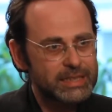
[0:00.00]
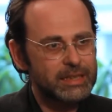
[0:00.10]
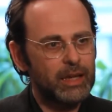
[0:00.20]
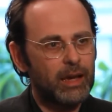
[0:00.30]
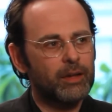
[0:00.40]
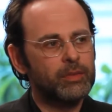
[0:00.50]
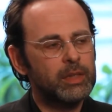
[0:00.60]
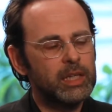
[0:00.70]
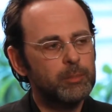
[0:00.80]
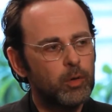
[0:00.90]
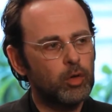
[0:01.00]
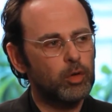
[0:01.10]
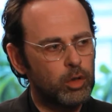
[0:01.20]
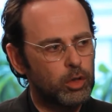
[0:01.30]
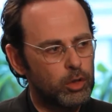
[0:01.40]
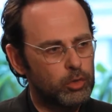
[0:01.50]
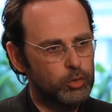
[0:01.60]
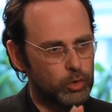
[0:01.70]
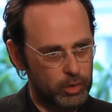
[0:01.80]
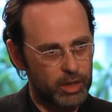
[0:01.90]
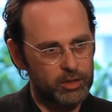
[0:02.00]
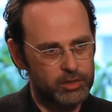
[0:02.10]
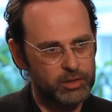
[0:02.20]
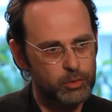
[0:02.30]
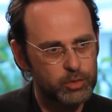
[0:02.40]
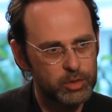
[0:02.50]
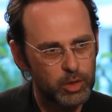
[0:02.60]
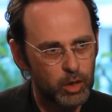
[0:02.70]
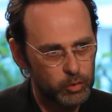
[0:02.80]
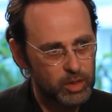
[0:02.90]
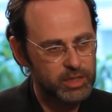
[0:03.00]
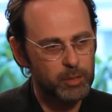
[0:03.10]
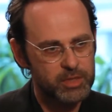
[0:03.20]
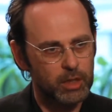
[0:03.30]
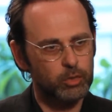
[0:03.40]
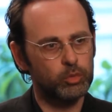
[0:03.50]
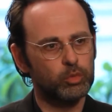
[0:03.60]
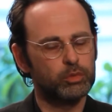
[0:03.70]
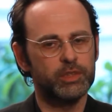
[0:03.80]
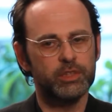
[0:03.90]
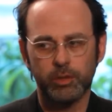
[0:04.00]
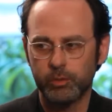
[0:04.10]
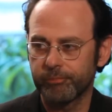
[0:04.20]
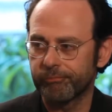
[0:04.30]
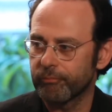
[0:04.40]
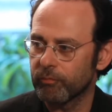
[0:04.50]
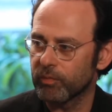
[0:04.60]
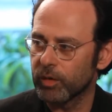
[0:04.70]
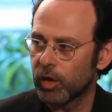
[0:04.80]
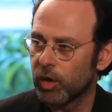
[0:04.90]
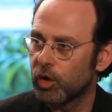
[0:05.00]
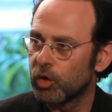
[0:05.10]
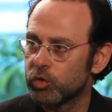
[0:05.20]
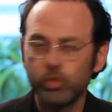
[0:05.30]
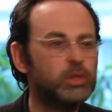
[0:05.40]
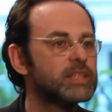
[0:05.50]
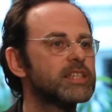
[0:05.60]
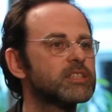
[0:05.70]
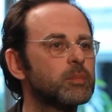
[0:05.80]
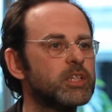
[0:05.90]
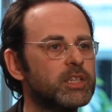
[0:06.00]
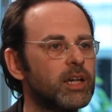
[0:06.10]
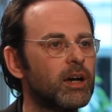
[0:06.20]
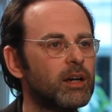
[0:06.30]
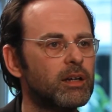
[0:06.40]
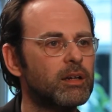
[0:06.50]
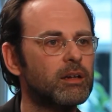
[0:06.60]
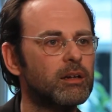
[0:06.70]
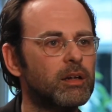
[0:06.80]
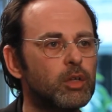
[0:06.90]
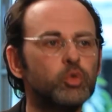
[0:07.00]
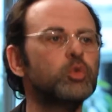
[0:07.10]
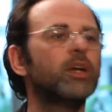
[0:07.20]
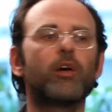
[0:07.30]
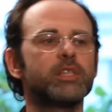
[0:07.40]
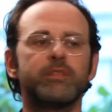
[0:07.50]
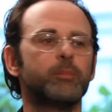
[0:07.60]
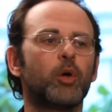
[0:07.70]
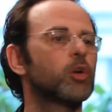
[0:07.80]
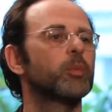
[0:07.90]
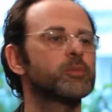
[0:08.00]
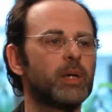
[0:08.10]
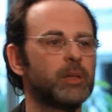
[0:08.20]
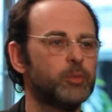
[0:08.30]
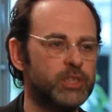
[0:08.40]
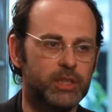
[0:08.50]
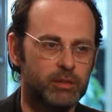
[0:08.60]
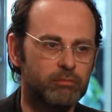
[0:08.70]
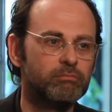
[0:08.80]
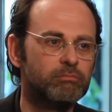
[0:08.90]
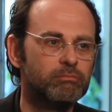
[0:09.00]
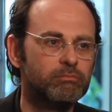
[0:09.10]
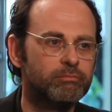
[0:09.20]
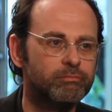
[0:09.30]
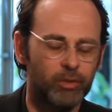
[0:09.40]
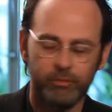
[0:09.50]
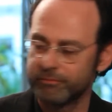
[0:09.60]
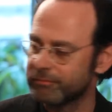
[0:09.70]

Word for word: c'est un élément de langage, ce que je disais tout à l'heure. En tout cas, c'est comme ça que nous, on le vit chez nous. Toutes les assemblées générales, tous les grands événements commencent par de la musique. Non.